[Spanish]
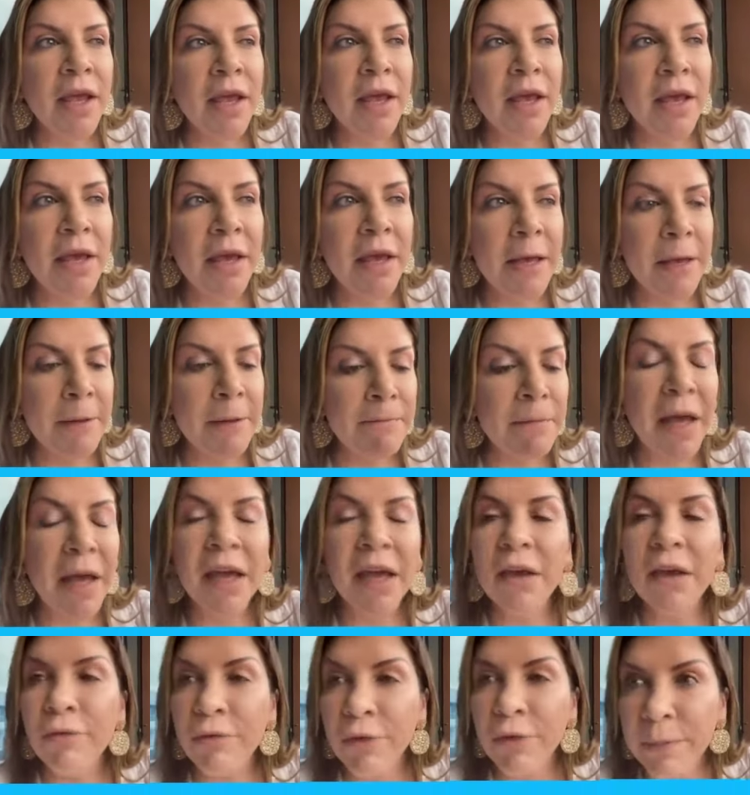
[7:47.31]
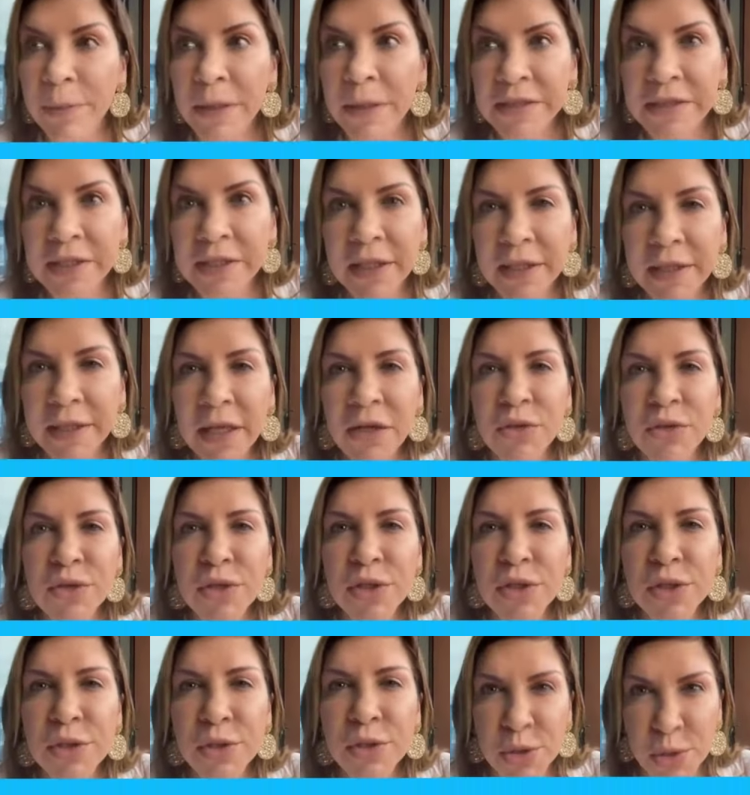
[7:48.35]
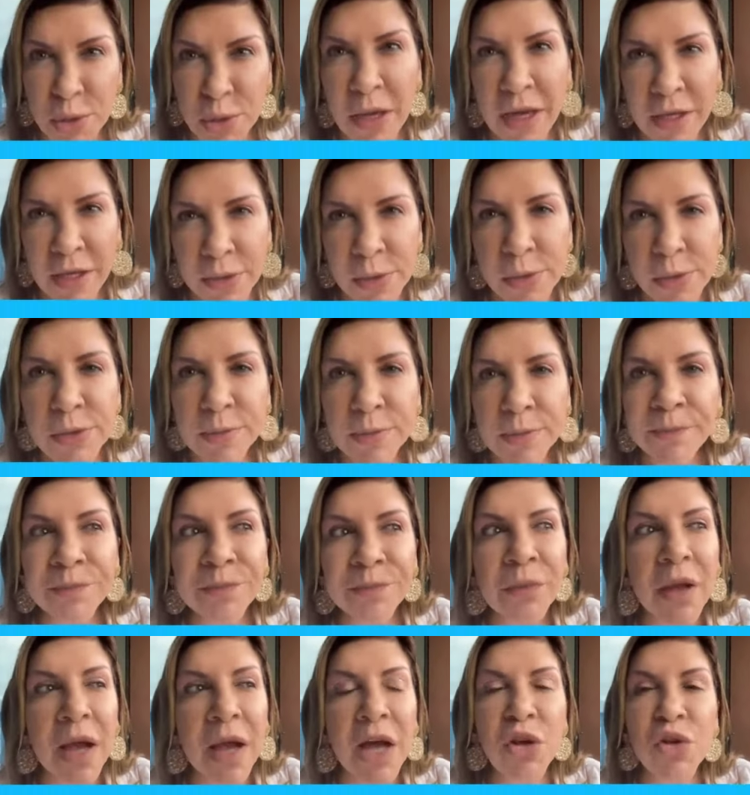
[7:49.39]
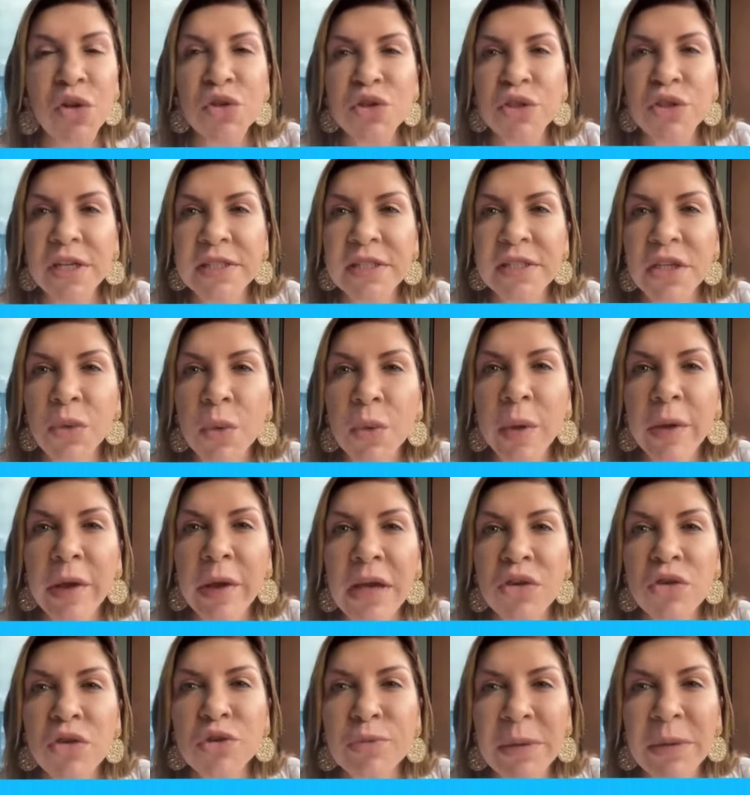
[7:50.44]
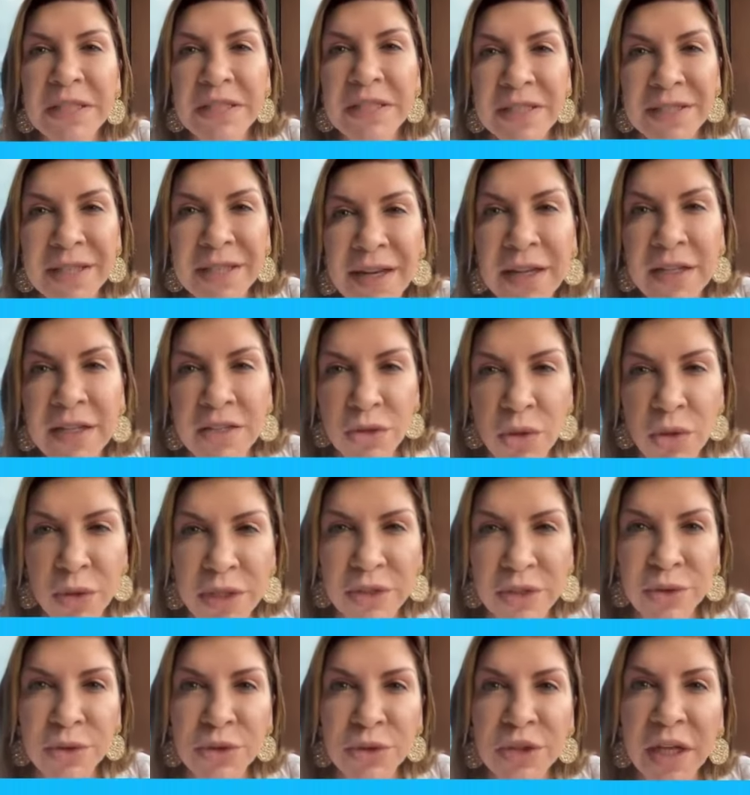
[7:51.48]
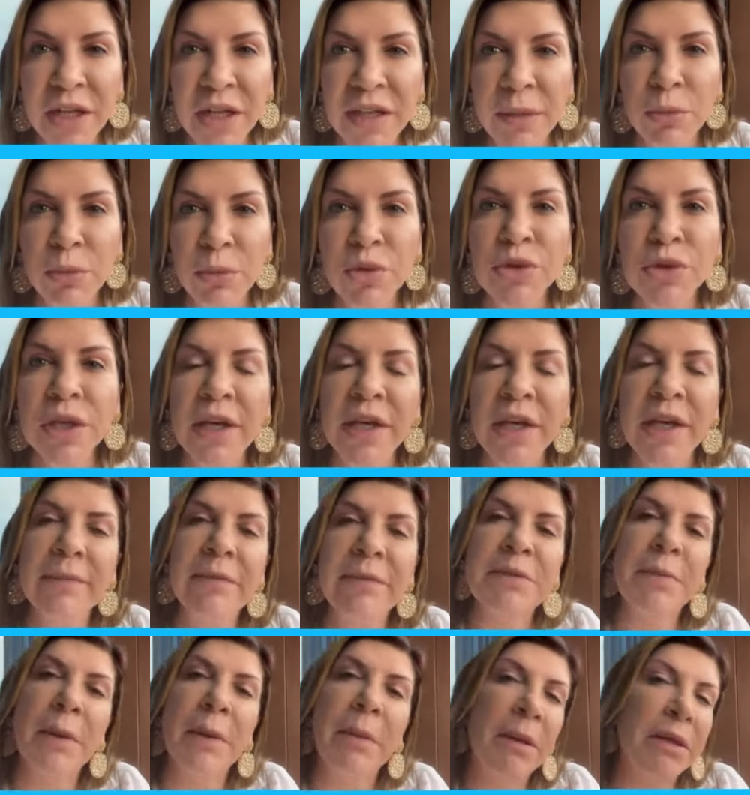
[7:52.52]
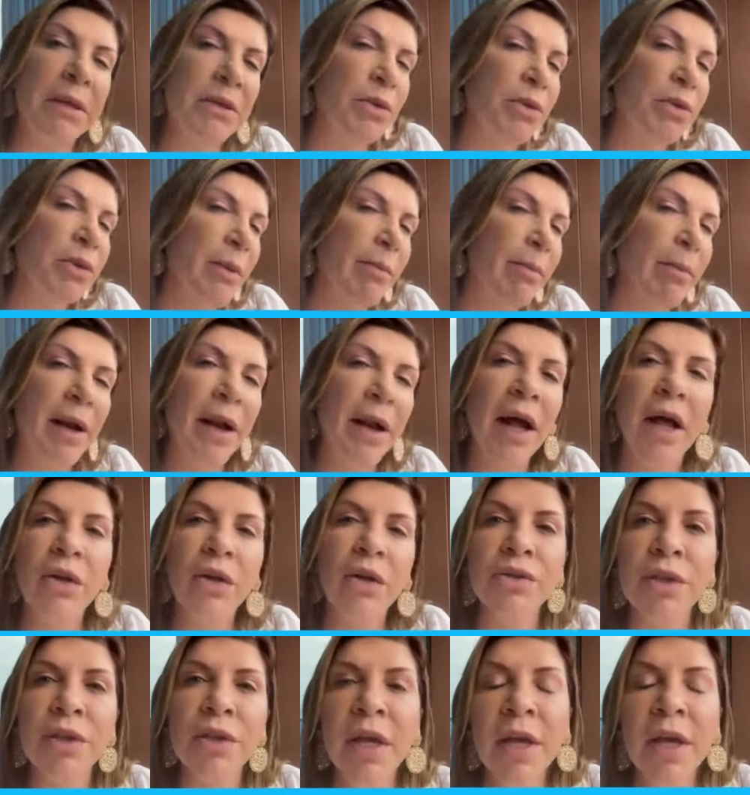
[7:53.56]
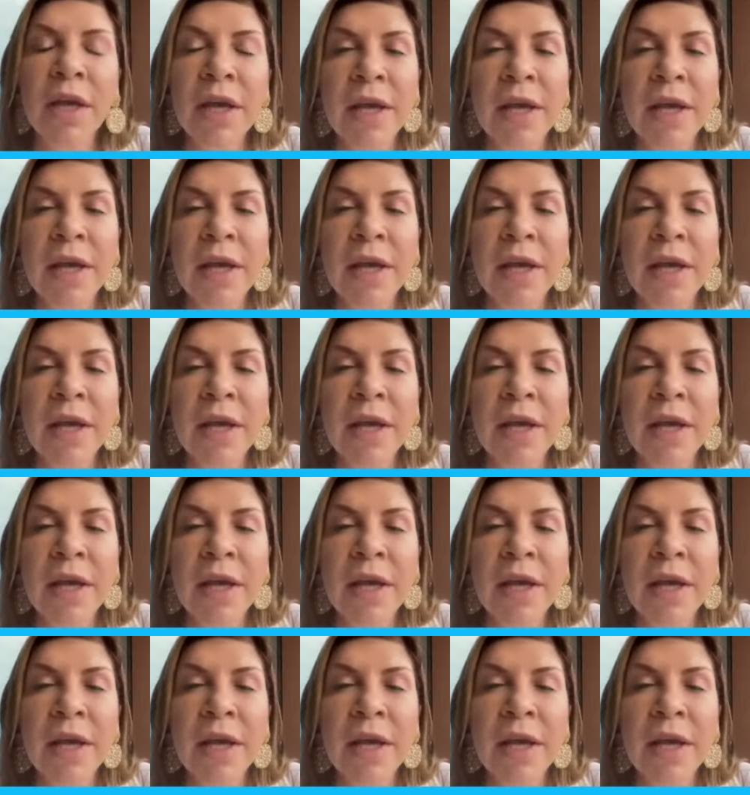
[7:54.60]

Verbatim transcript: Eh, ahí fui presidenta a los 18 años. A los 19 años pasé a ser gestora social de Mosquera. Mis papás son separados.